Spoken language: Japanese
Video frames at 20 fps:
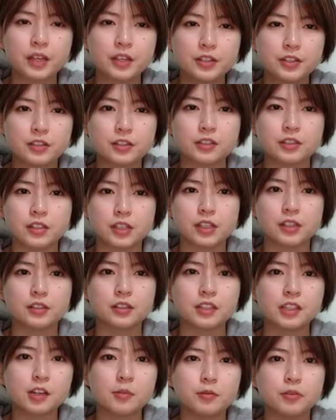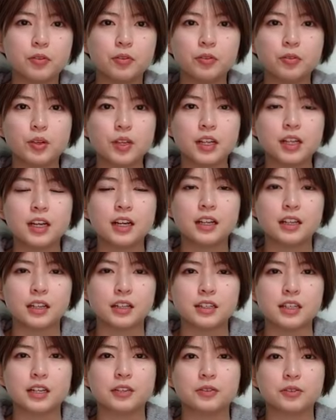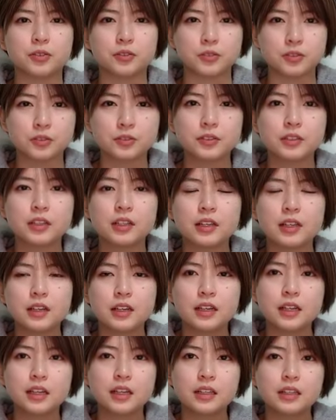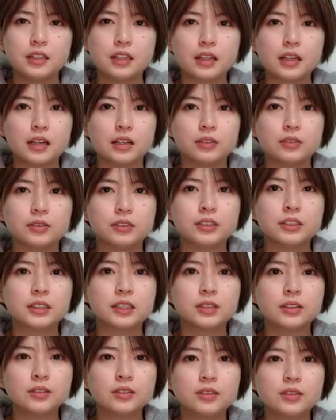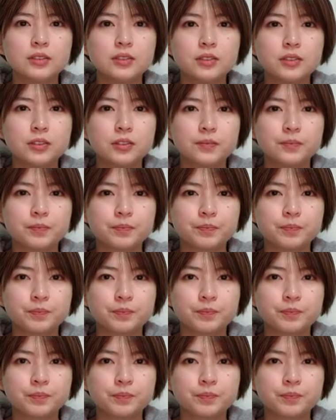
出陣しかも踊りながらだしあの曲だからどっちかというと